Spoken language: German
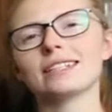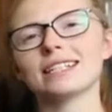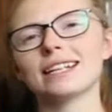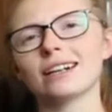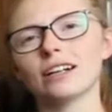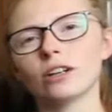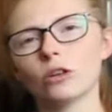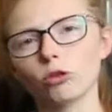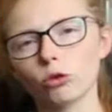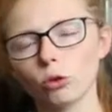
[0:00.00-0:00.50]

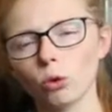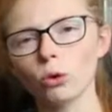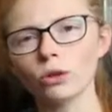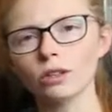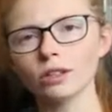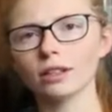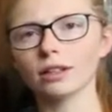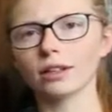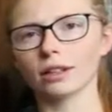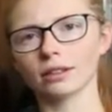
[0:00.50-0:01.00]
der
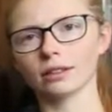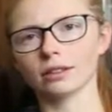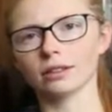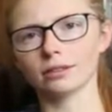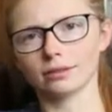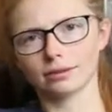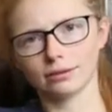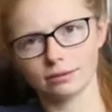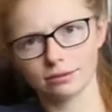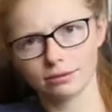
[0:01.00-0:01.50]

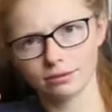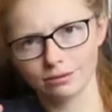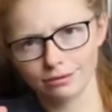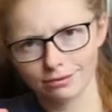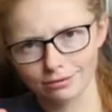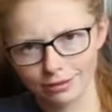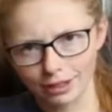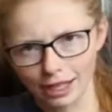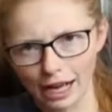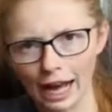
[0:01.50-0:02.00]
rundere,
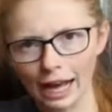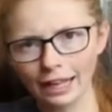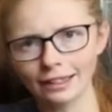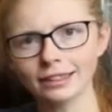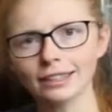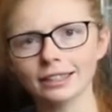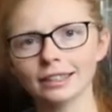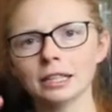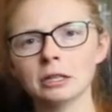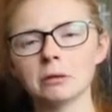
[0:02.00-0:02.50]

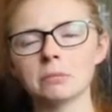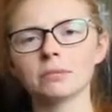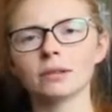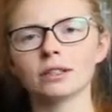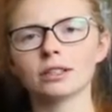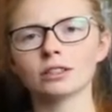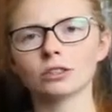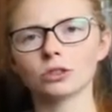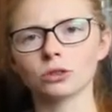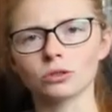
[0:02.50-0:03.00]

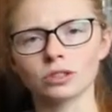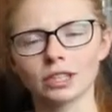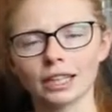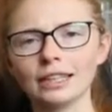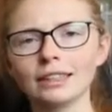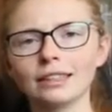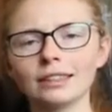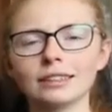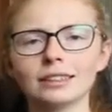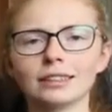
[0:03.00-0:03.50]
angenehmer zu
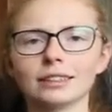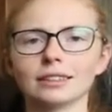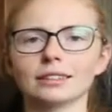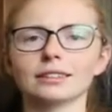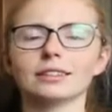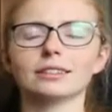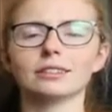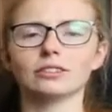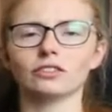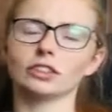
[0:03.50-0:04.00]

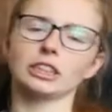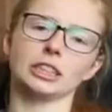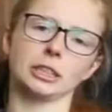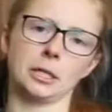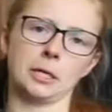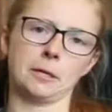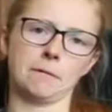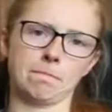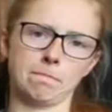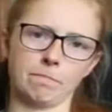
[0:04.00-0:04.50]
trinkendere
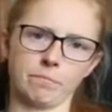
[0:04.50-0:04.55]
Whisky.